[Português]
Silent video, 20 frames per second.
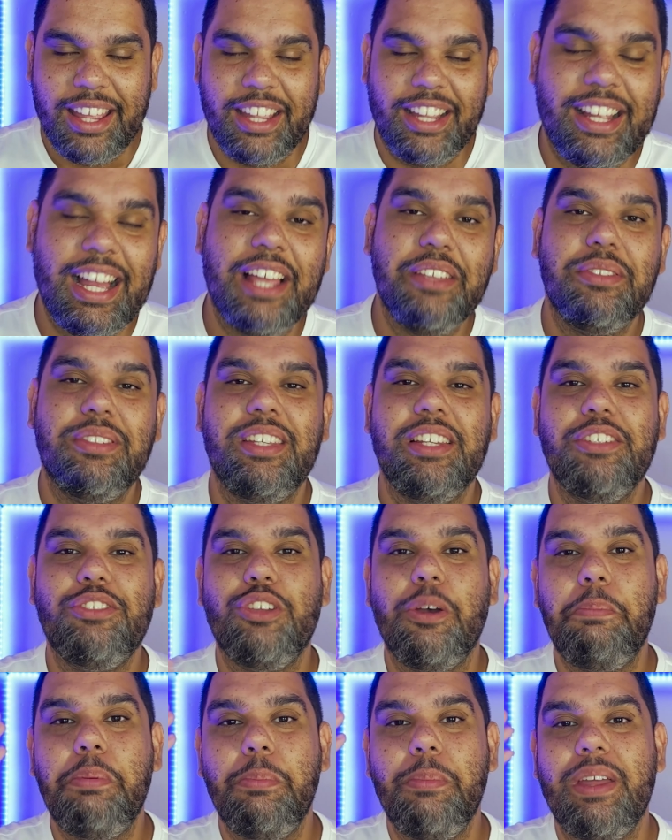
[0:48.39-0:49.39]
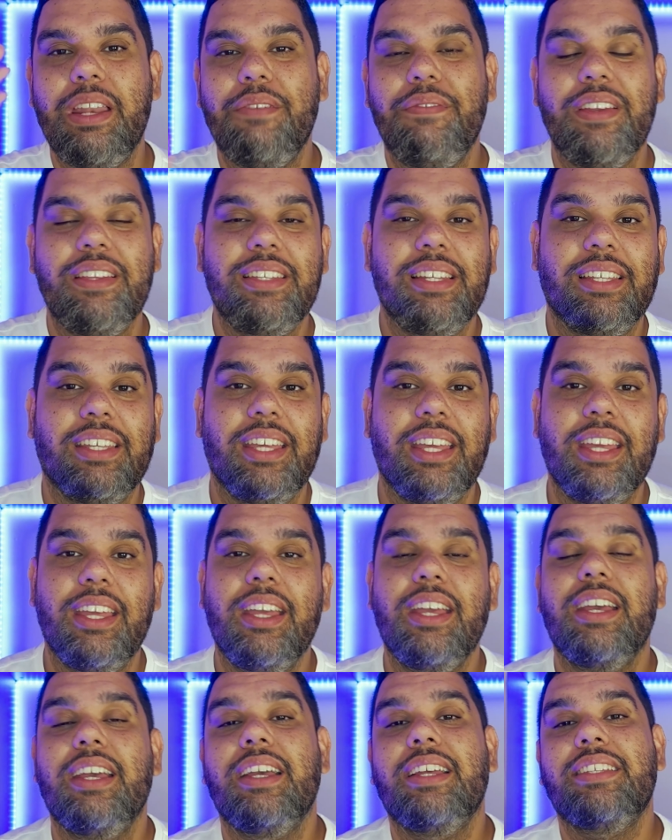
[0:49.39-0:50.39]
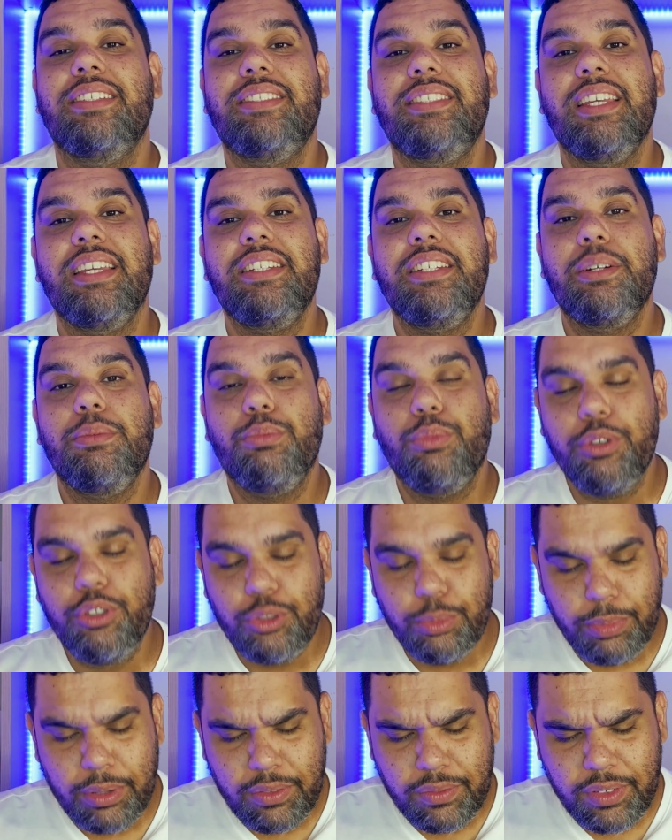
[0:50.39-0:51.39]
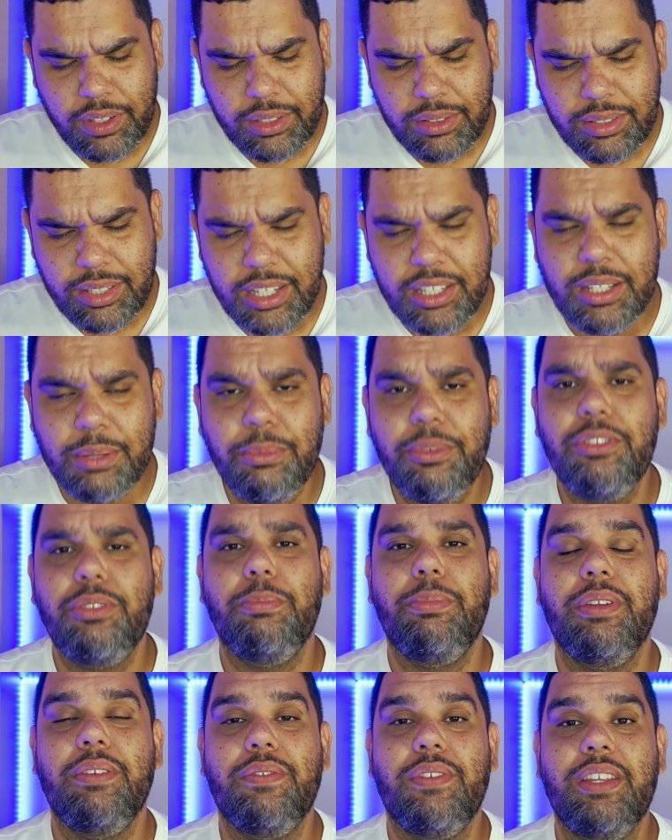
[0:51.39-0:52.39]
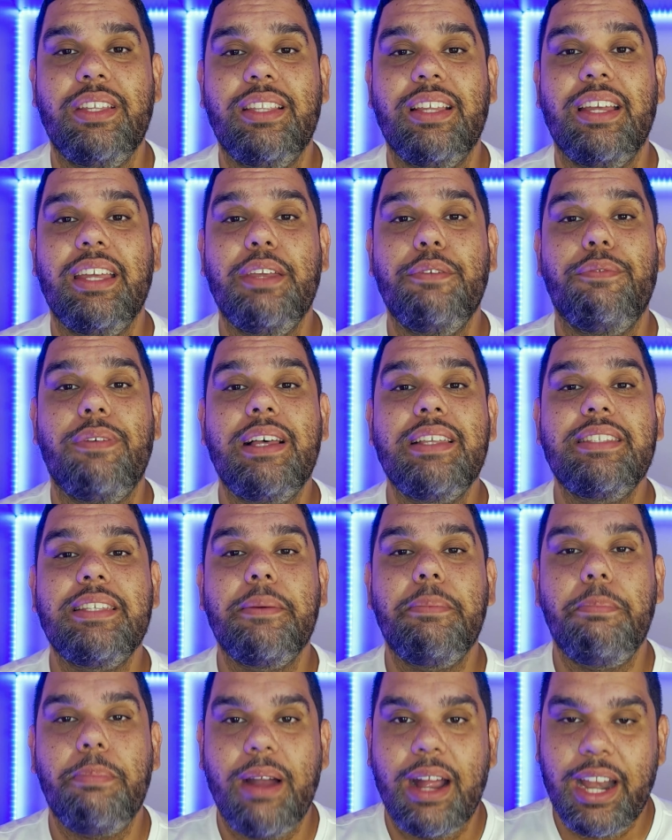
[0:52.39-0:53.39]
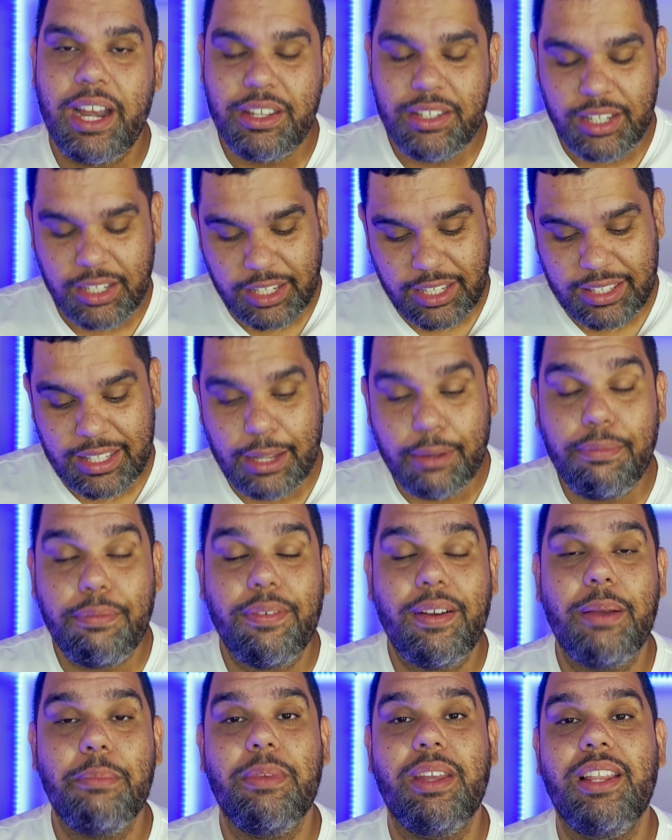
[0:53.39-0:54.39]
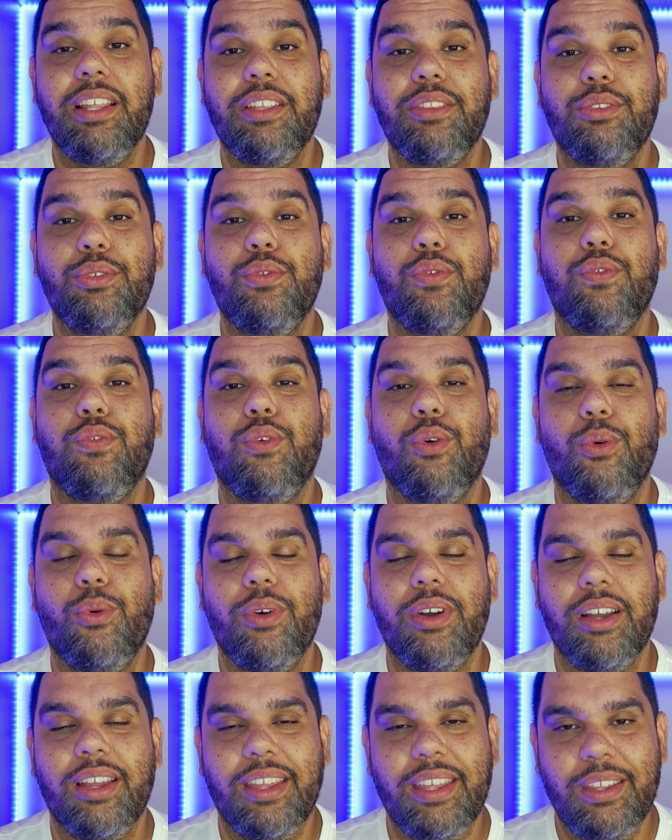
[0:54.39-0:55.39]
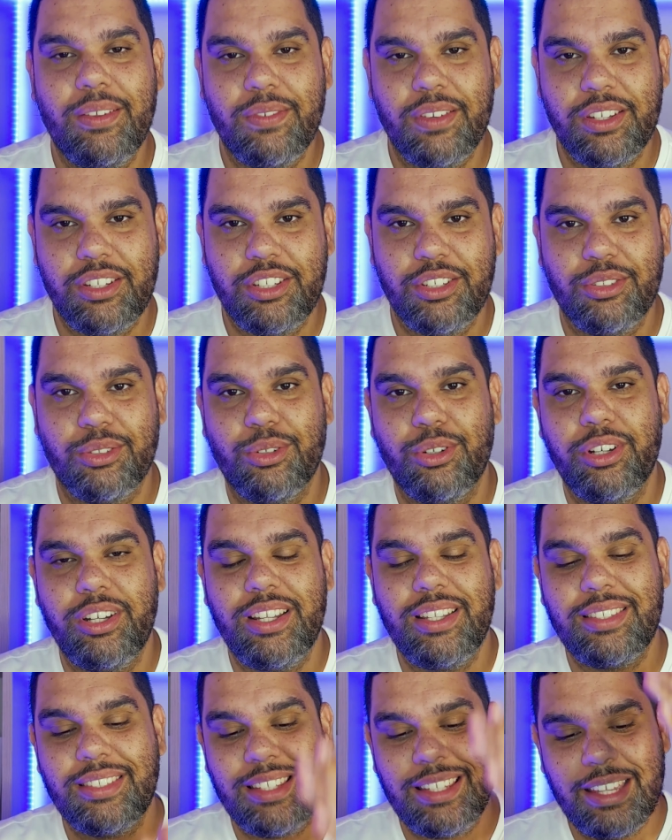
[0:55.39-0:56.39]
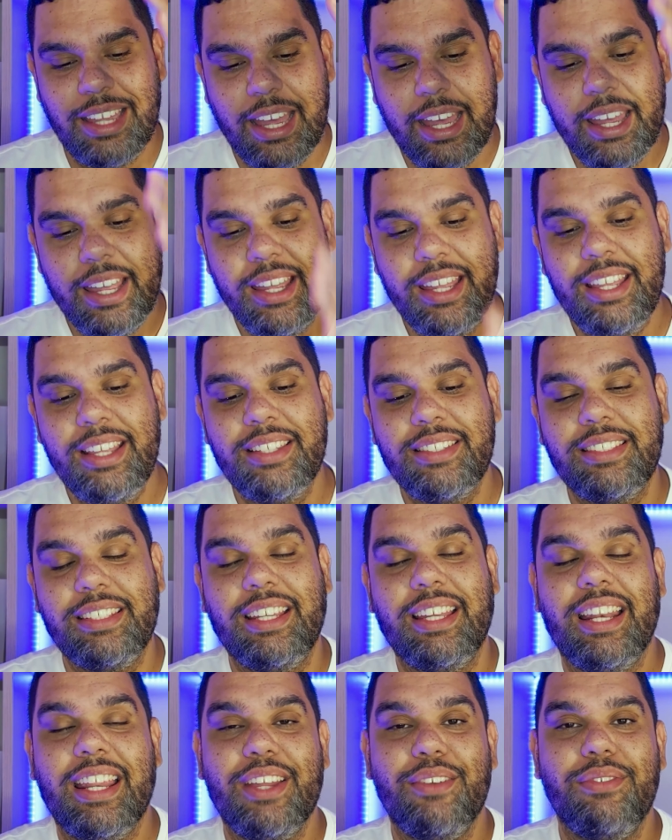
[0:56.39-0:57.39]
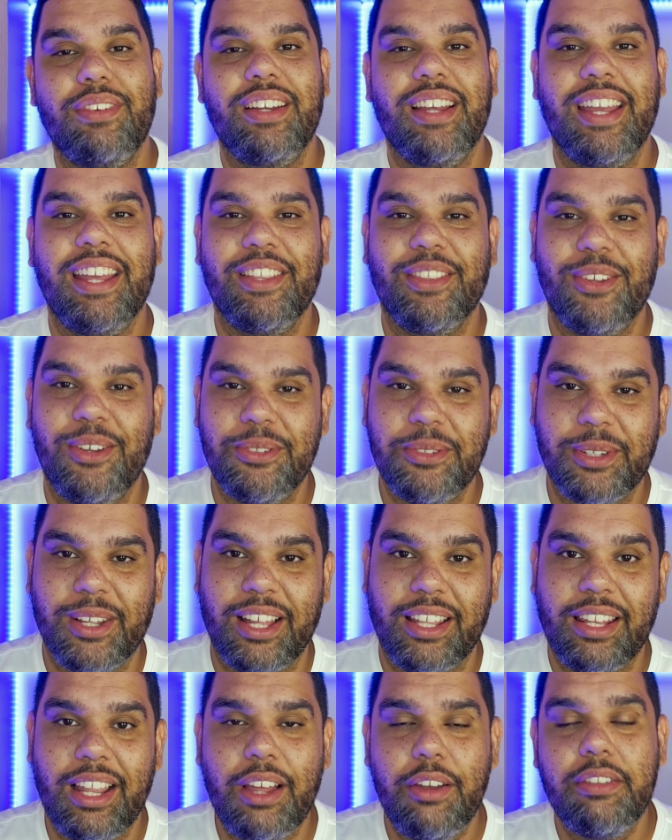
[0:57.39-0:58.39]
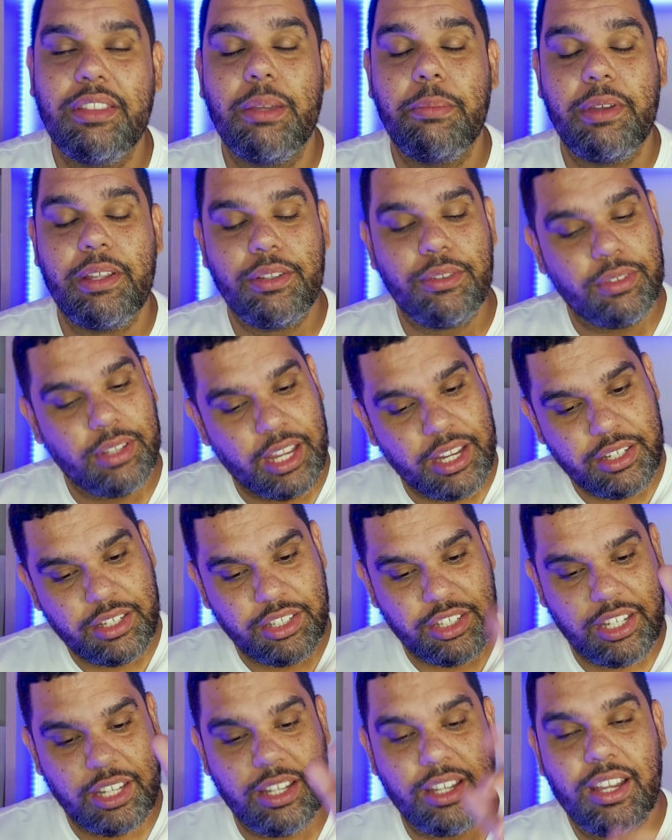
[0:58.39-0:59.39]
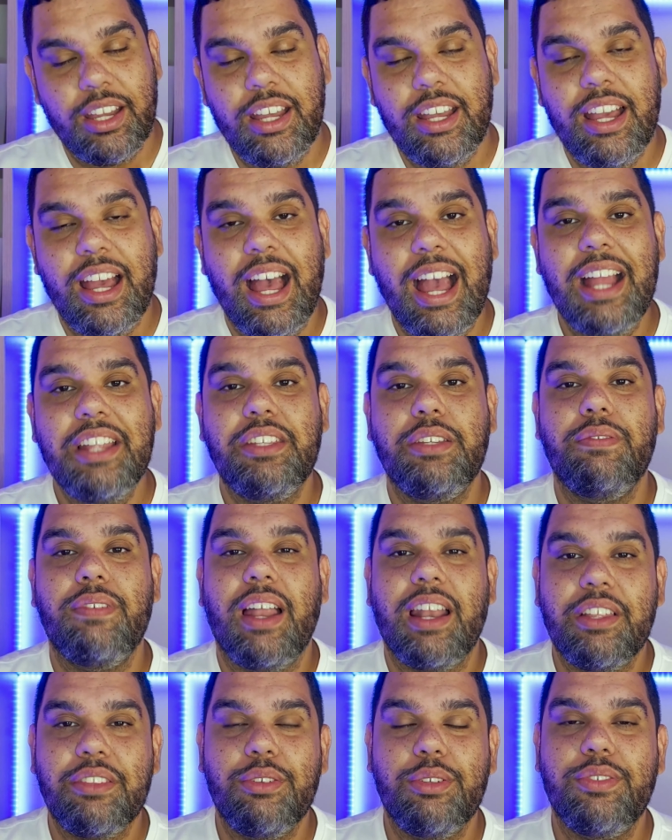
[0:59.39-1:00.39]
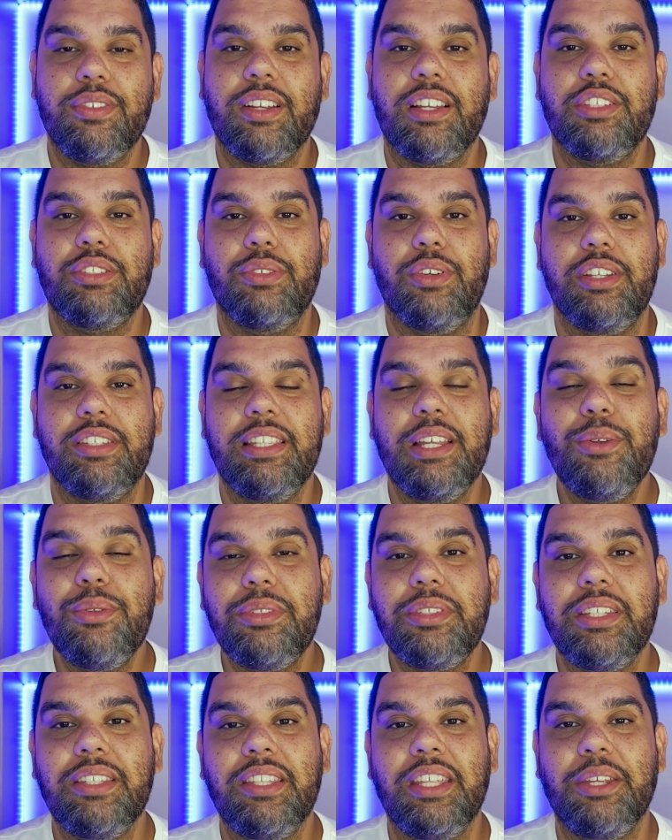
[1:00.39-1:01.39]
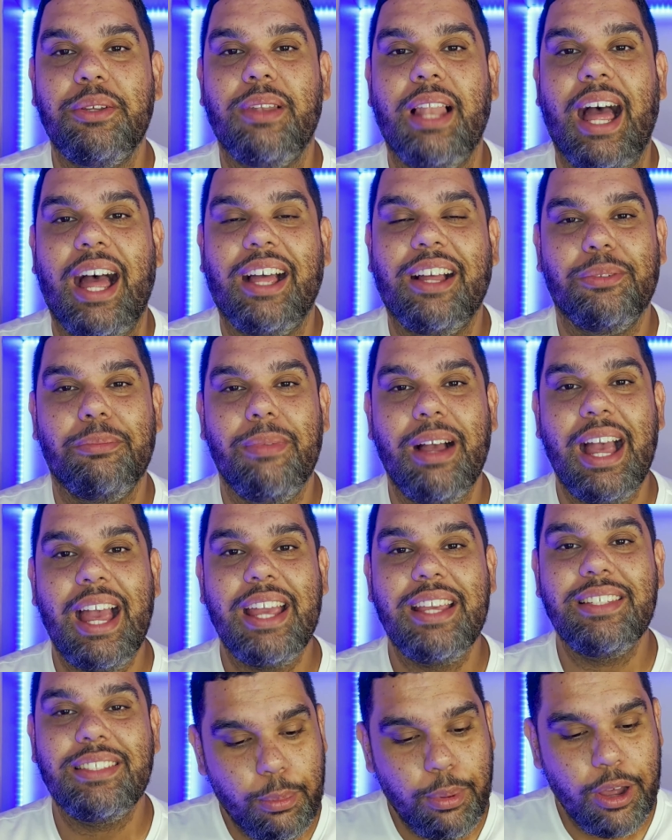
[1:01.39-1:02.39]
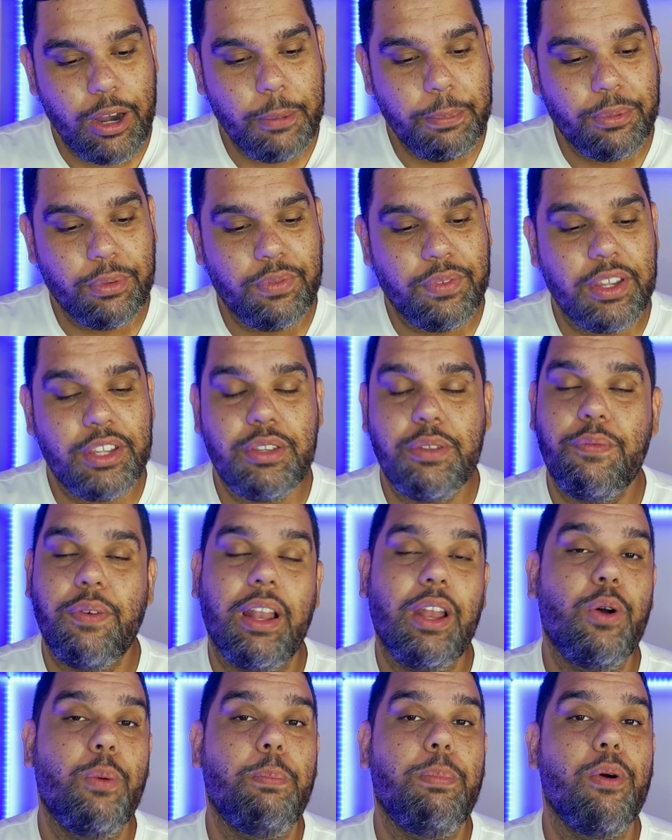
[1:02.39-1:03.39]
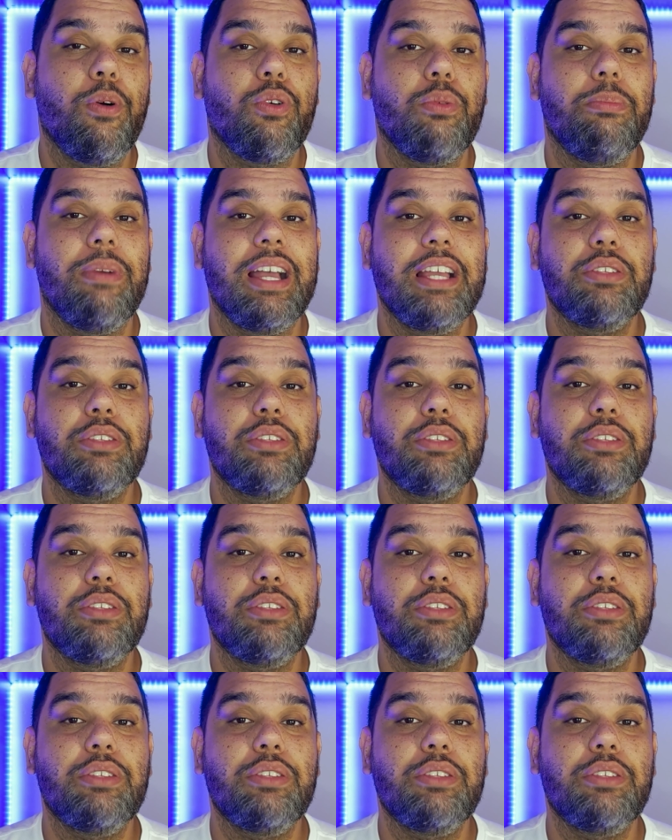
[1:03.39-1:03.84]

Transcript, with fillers: E caso seja sua primeira vez aqui, Seja muito bem-vindo, seja muito bem-vinda e faça parte aqui da família do Voa Investidor e sim inscreva em nosso canal e também não deixe de ativar as notificações, né? O sininho lá. Mas bora pro vídeo e falar um pouco mais